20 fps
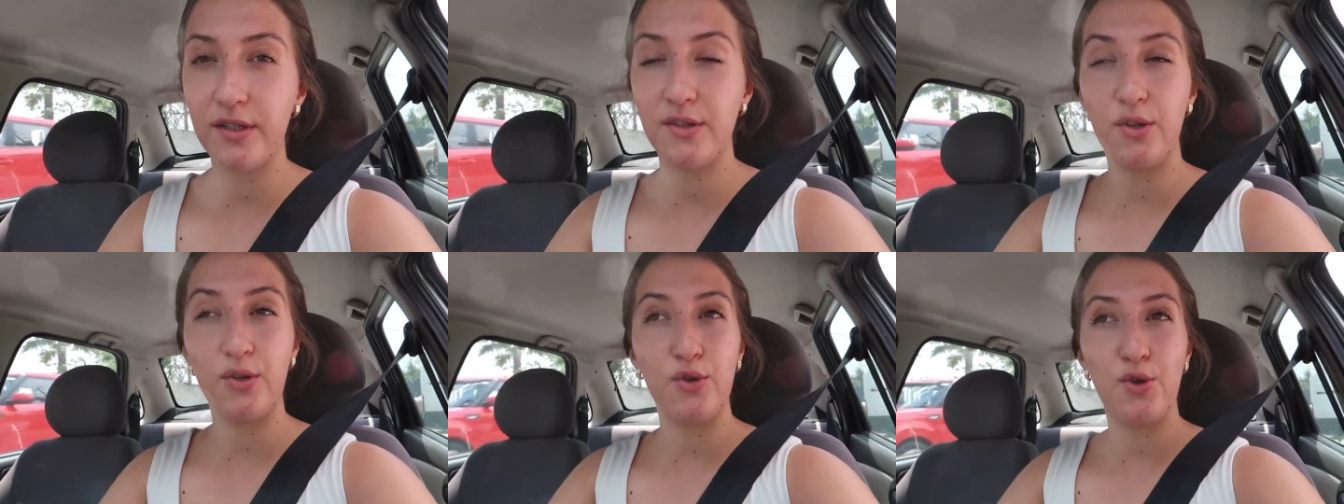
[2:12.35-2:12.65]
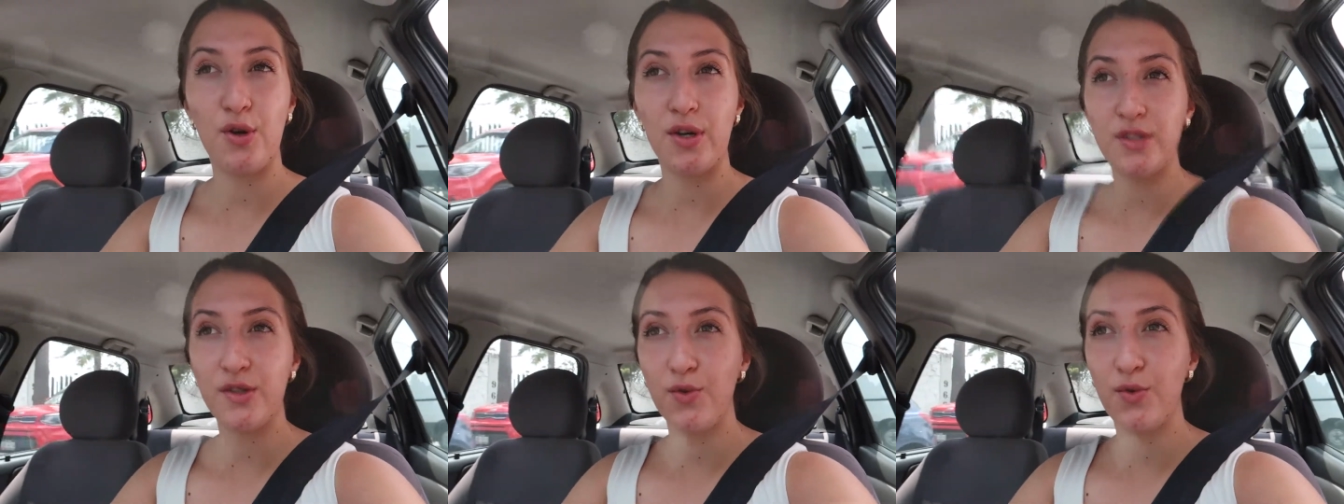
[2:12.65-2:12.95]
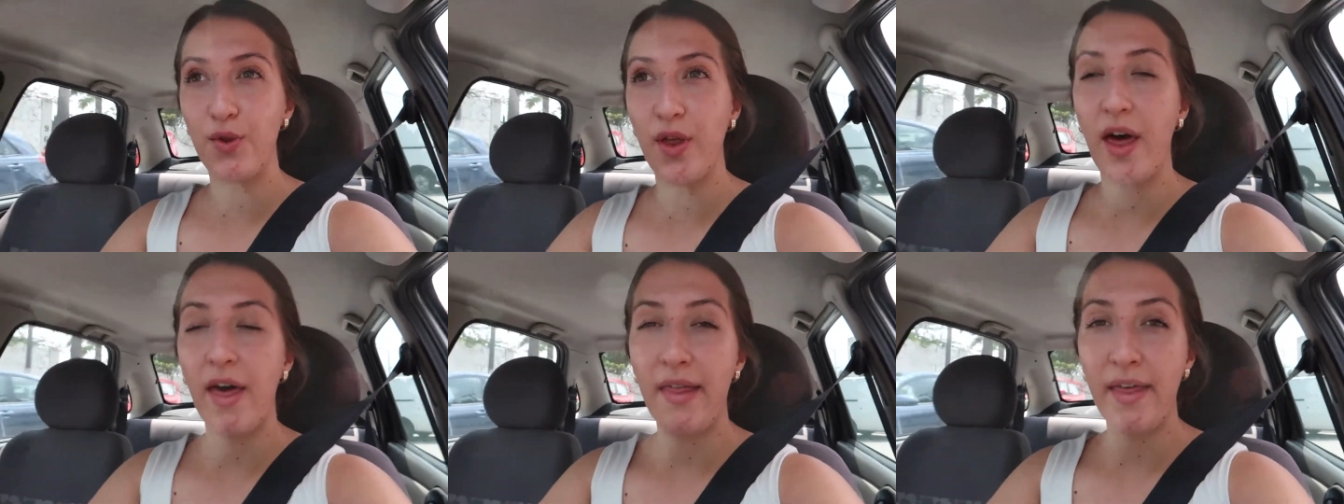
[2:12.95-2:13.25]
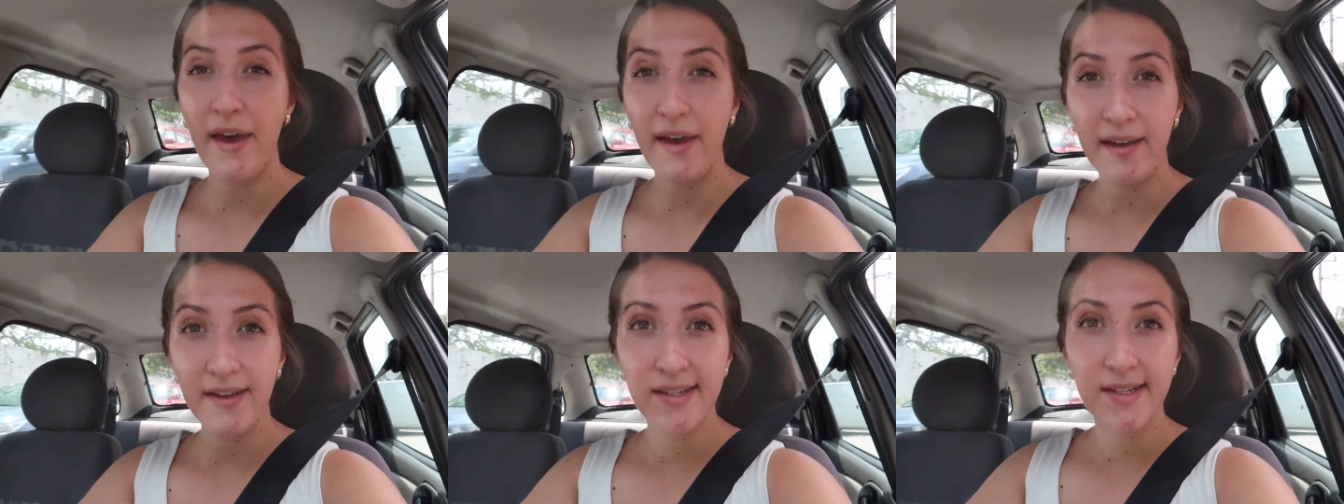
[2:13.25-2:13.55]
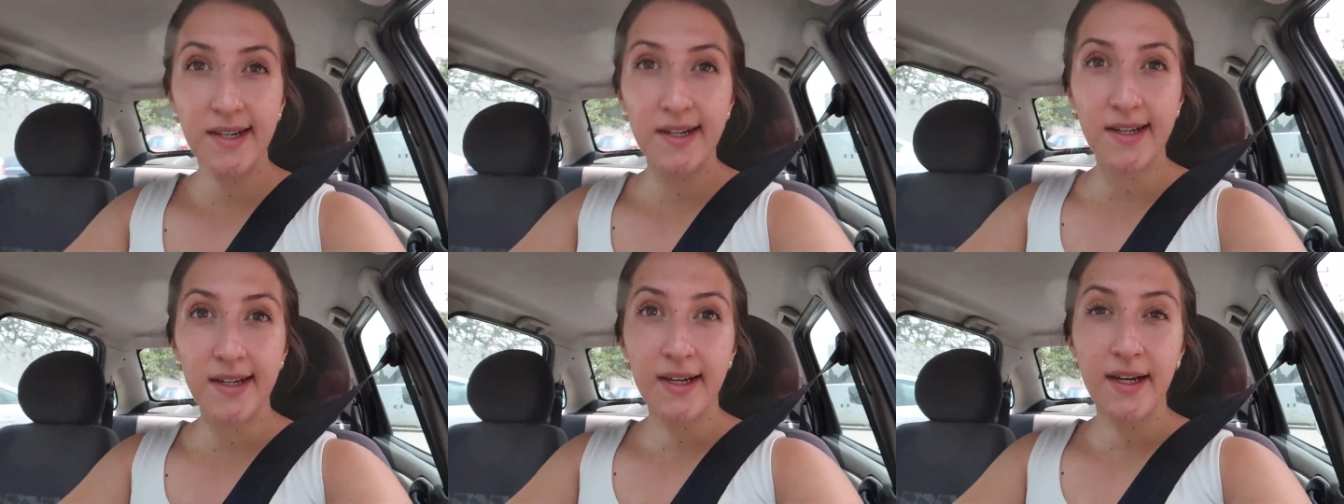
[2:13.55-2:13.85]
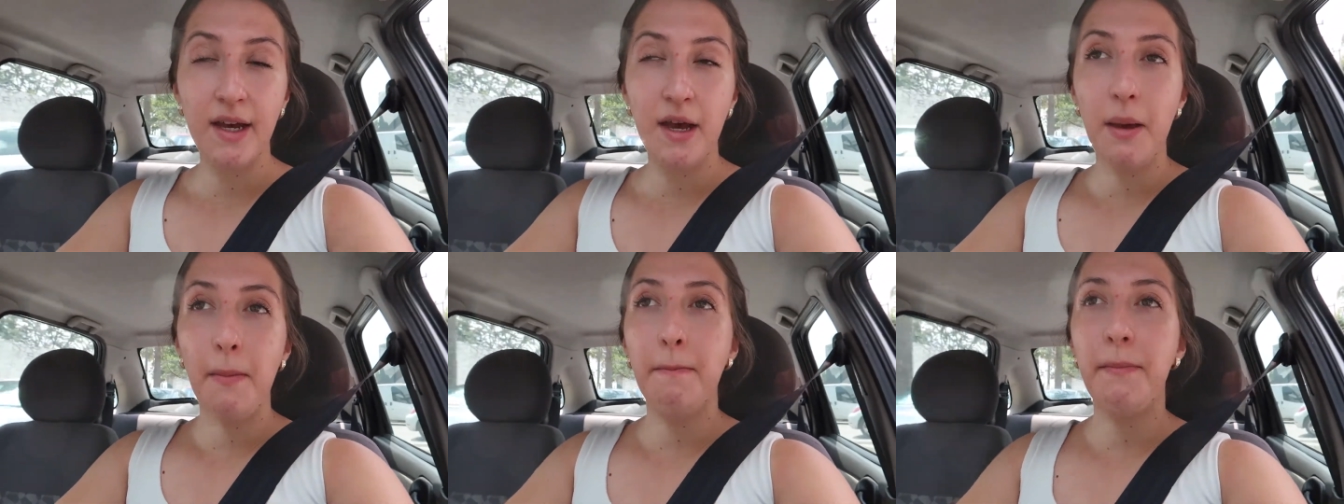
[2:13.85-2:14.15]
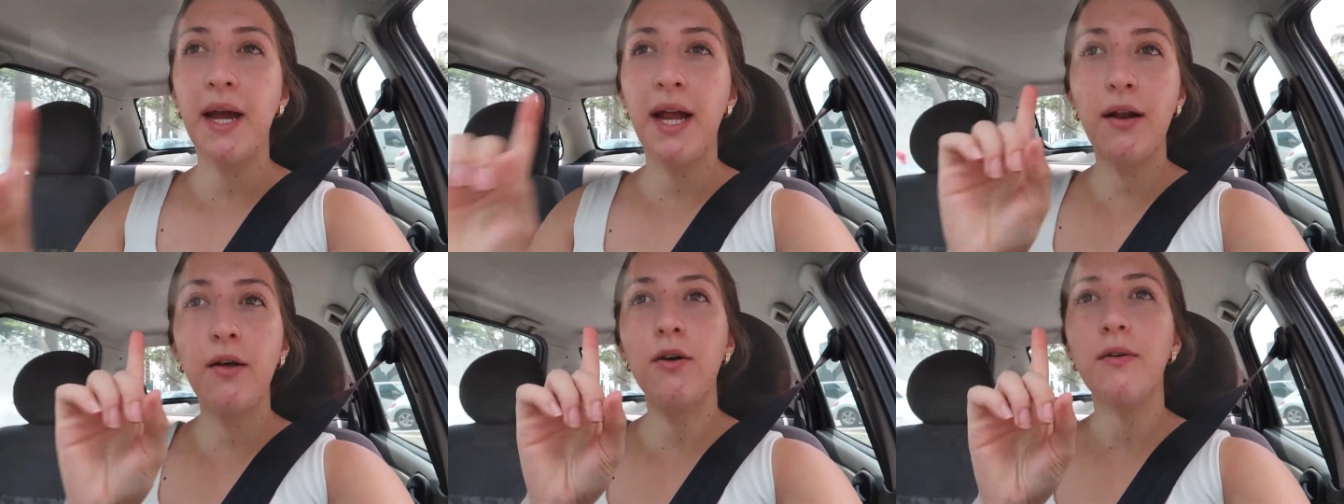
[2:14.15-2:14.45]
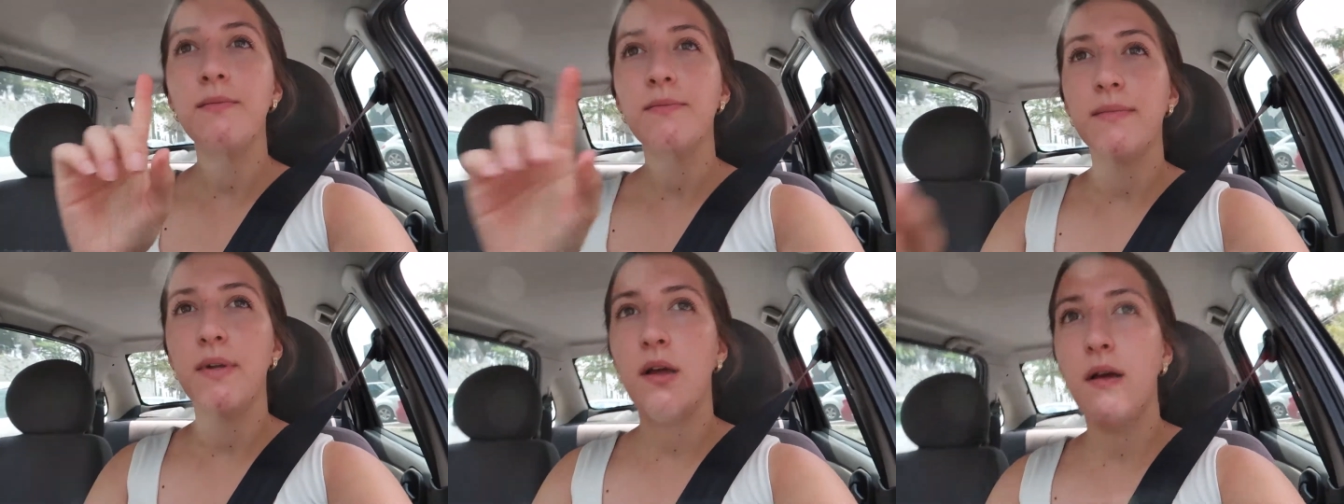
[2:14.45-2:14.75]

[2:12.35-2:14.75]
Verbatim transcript: estoy toda sudada, pero